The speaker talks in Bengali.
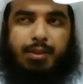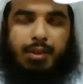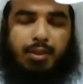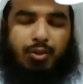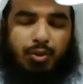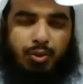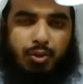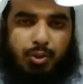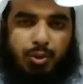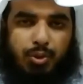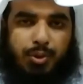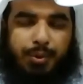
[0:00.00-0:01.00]
থেকে
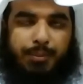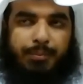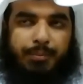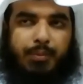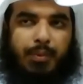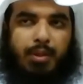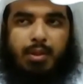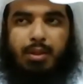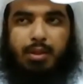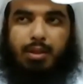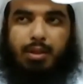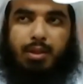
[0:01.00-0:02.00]
সংযুক্ত
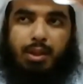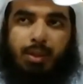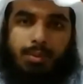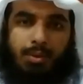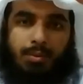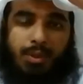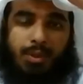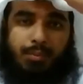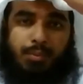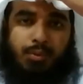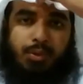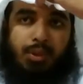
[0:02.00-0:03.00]
আমার প্রাণ
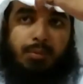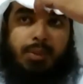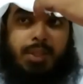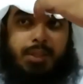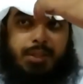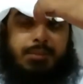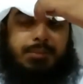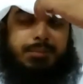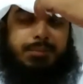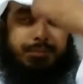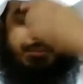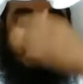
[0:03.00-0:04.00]
প্রিয় দিনী ভাইরা
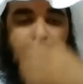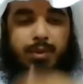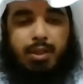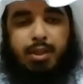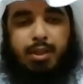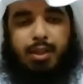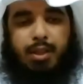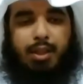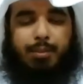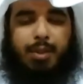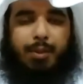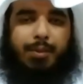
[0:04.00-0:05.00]

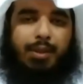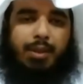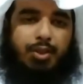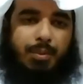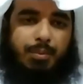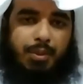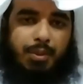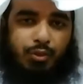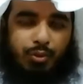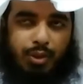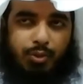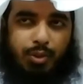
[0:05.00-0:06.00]
আমি আপনাদের সামনে
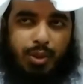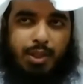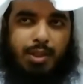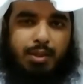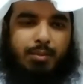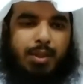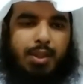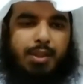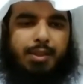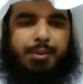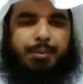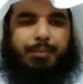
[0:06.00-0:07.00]
সুরাত আলে
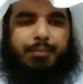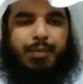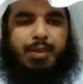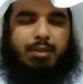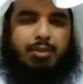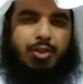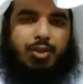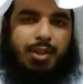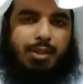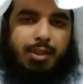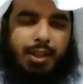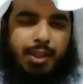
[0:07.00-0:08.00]
ইমরানের
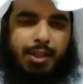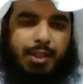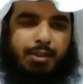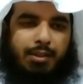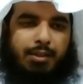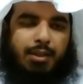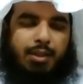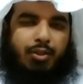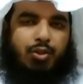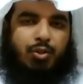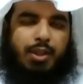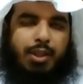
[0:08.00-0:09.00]
চারটি আয়াত
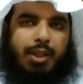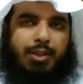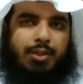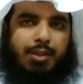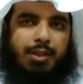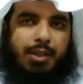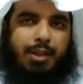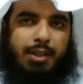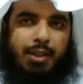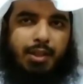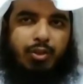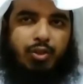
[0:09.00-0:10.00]
একশো একাশি থেকে
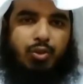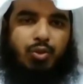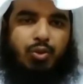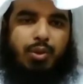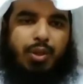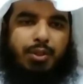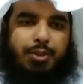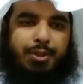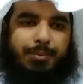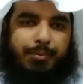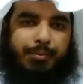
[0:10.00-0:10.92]
একশো চৌরাশি